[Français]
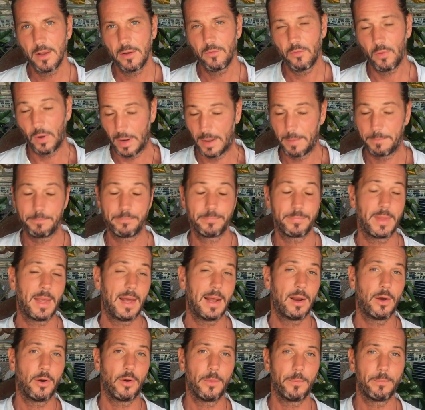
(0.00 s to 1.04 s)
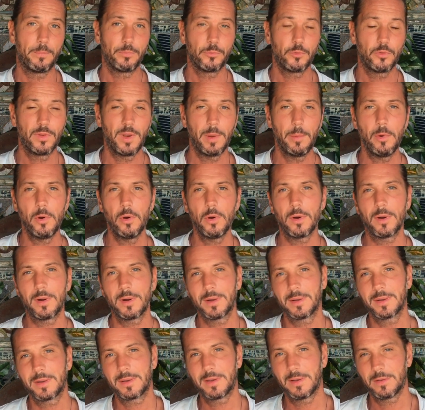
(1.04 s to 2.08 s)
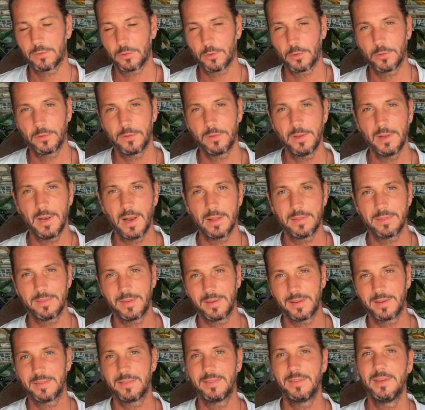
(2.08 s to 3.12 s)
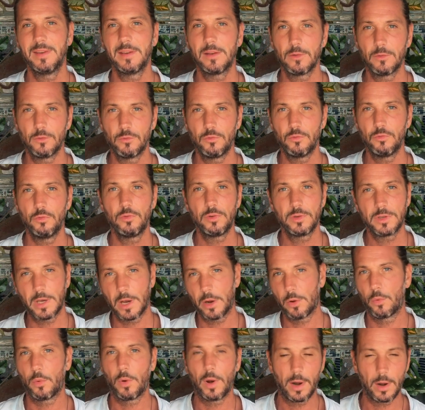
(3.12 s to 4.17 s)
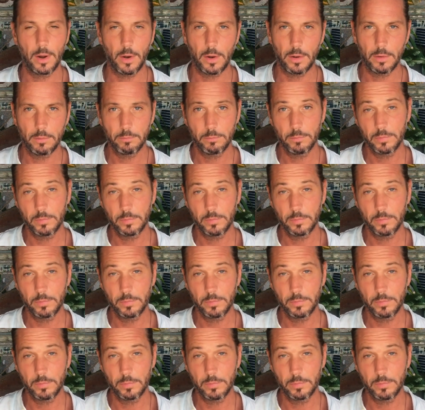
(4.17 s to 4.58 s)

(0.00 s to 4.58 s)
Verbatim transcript: Voilà. Alors, tout d'abord, qu'est-ce que c'est la technique du chaos Alors,